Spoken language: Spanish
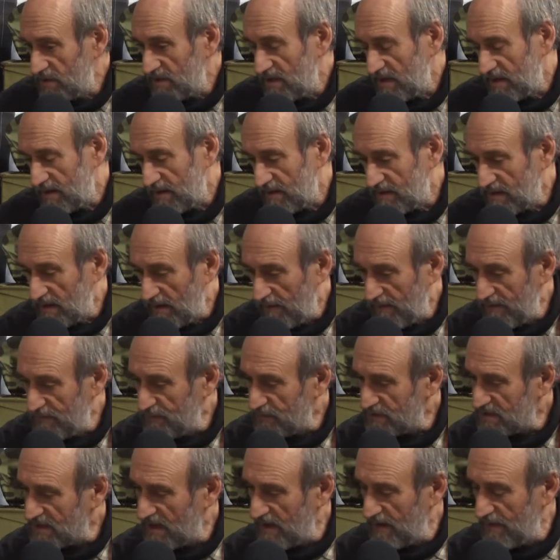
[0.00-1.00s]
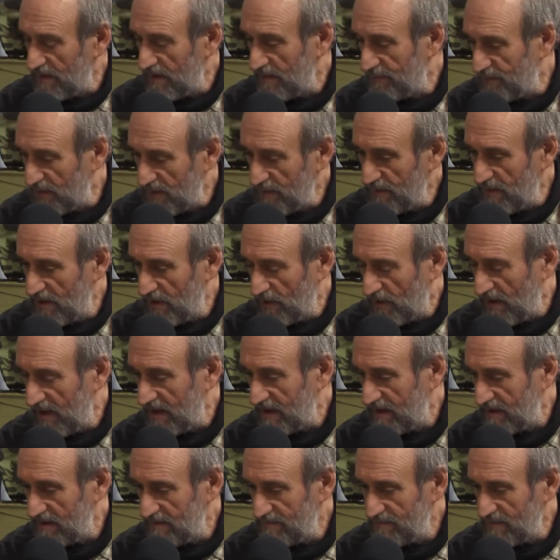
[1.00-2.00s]
ya sabemos que primero
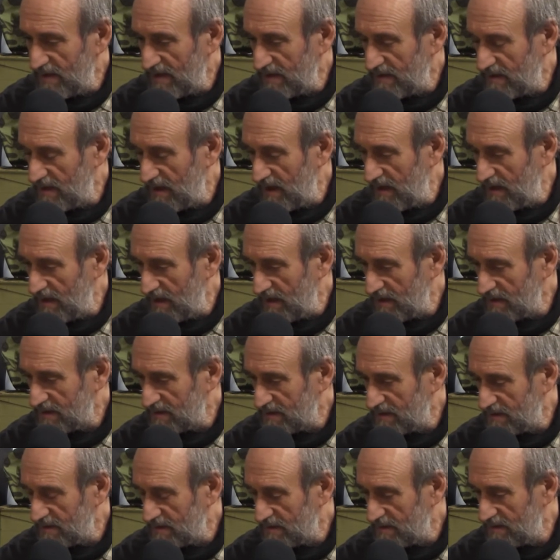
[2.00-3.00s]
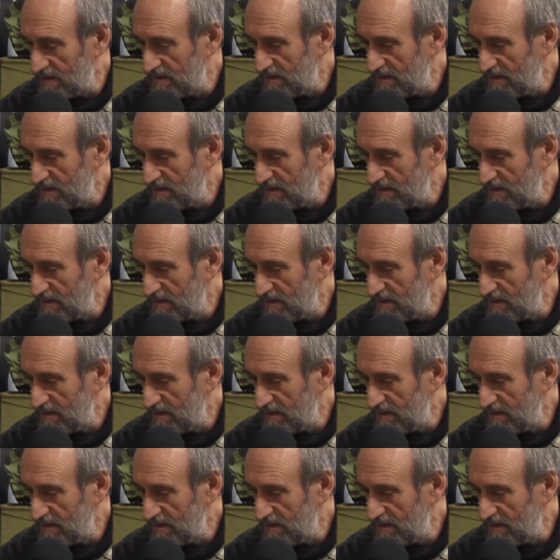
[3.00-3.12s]
hay mentiras,